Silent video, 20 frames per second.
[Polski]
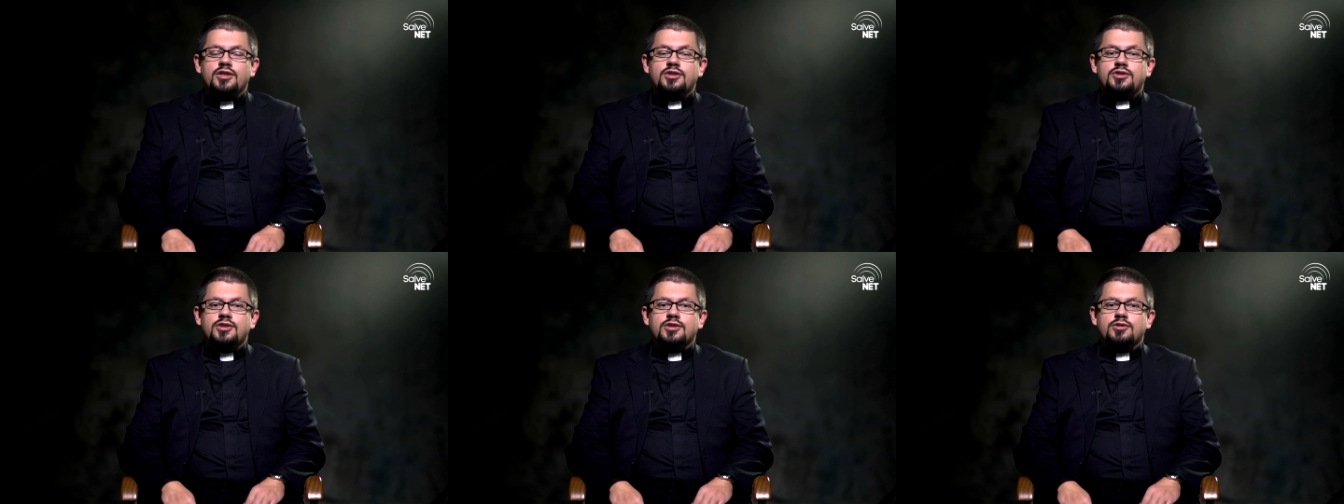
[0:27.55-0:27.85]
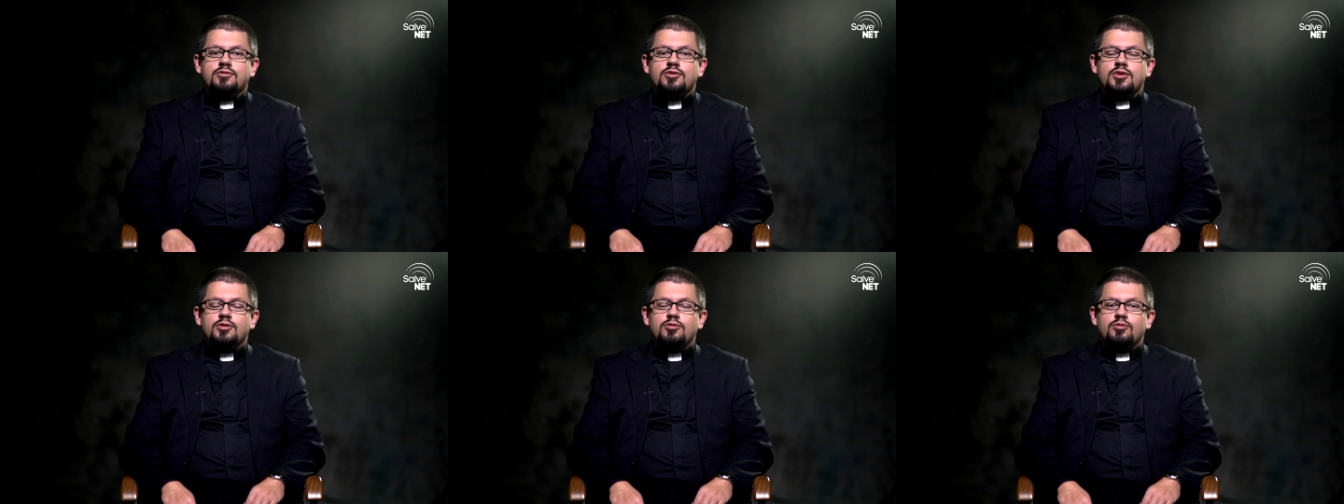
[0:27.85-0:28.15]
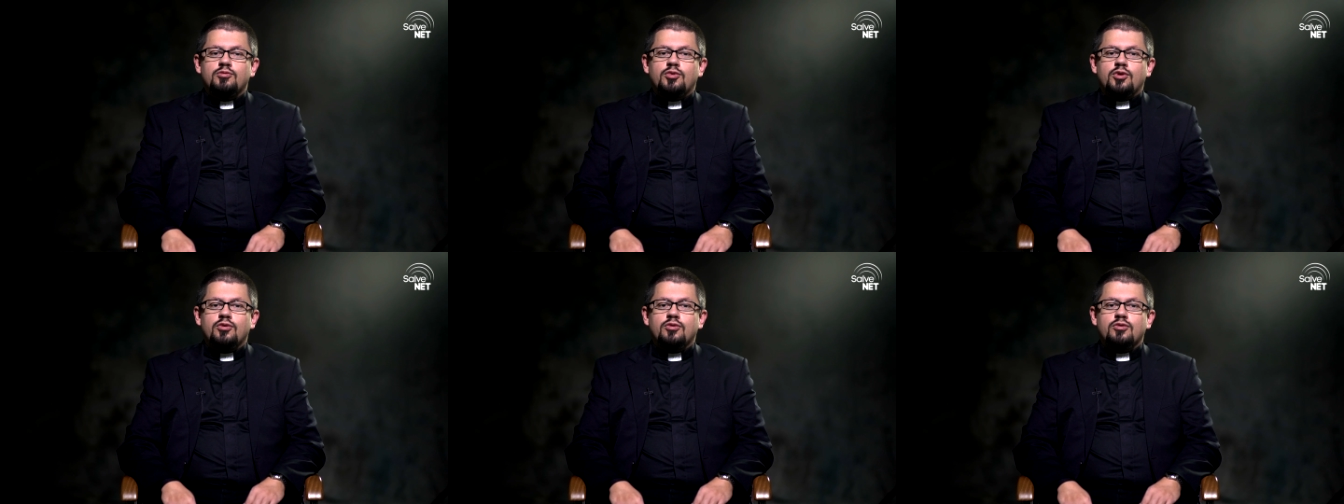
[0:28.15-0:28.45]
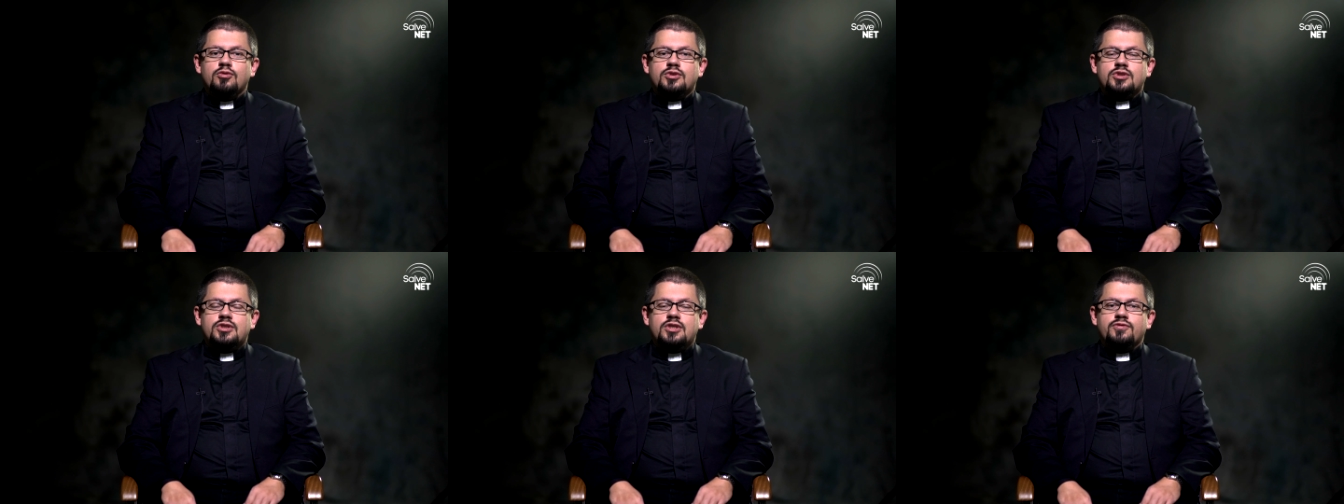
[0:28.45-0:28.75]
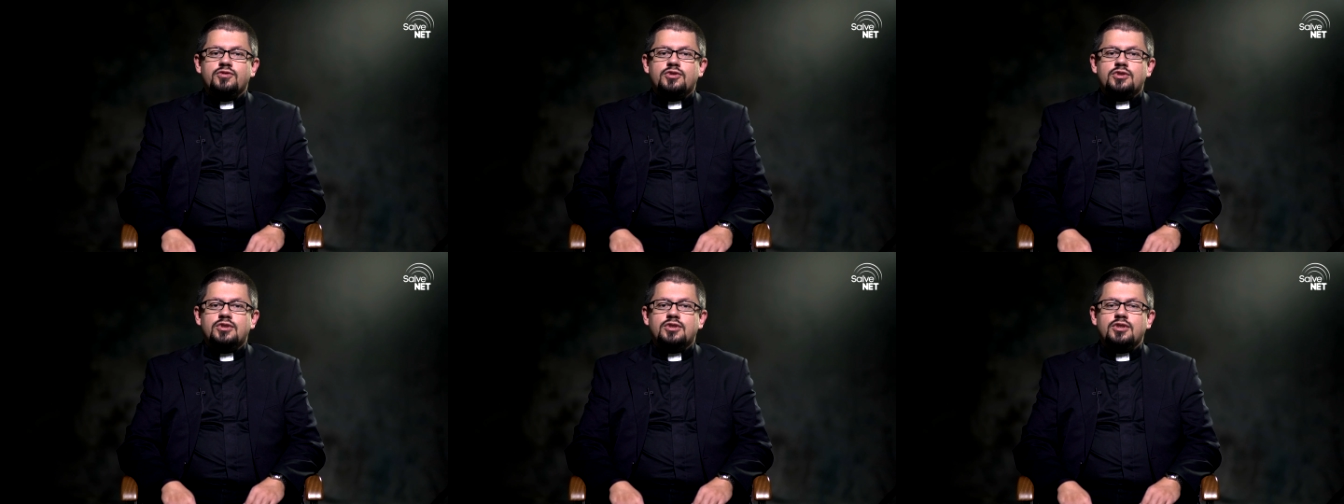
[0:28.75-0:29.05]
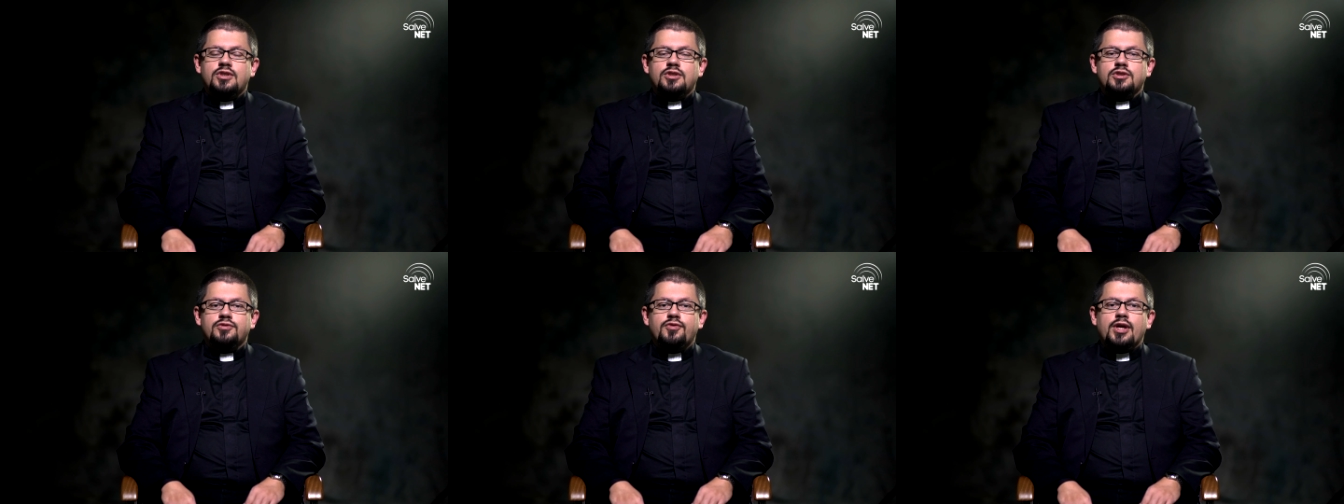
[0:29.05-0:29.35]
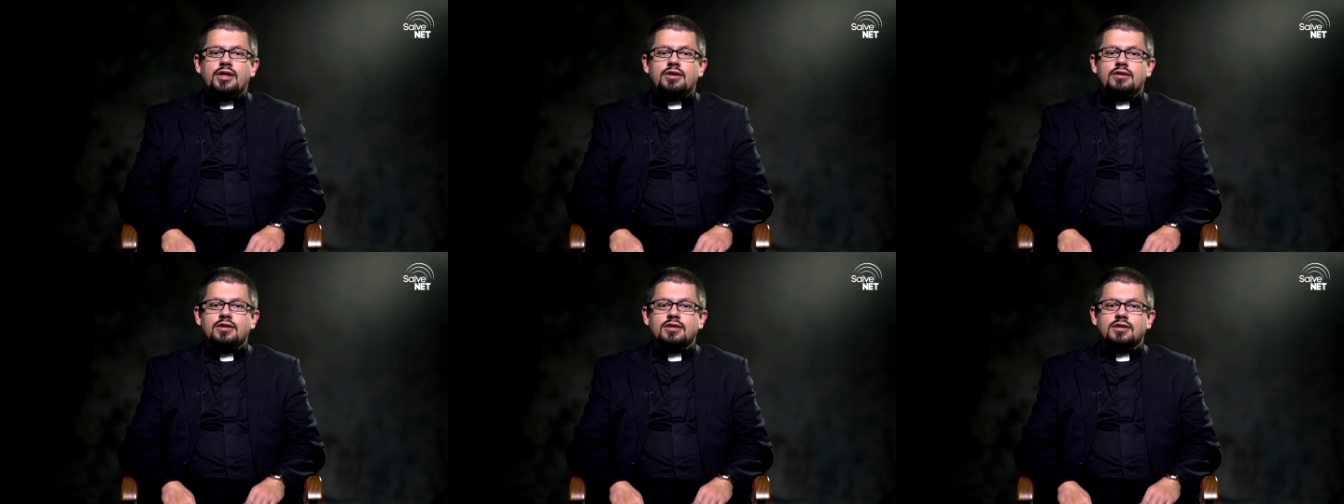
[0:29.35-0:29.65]
i dziękujemy Bogu za wszystkich
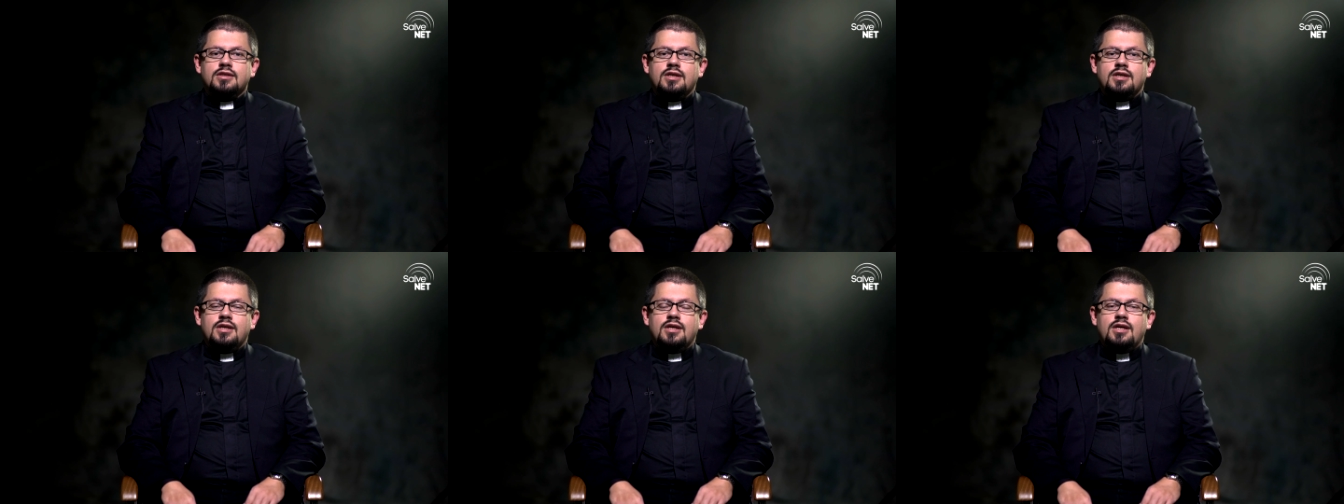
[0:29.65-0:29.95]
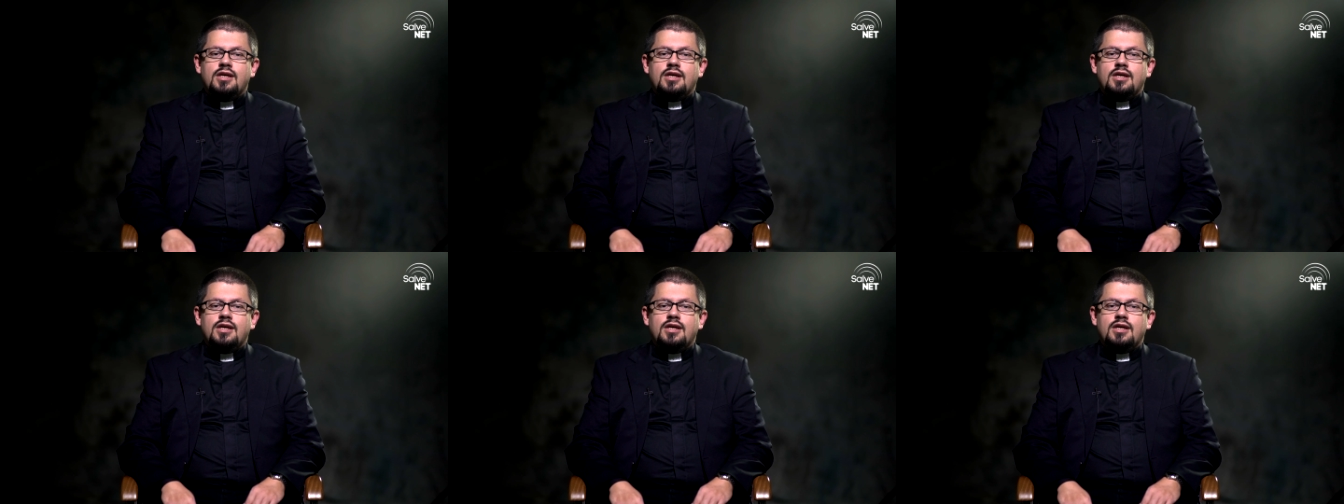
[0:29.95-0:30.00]
świętych,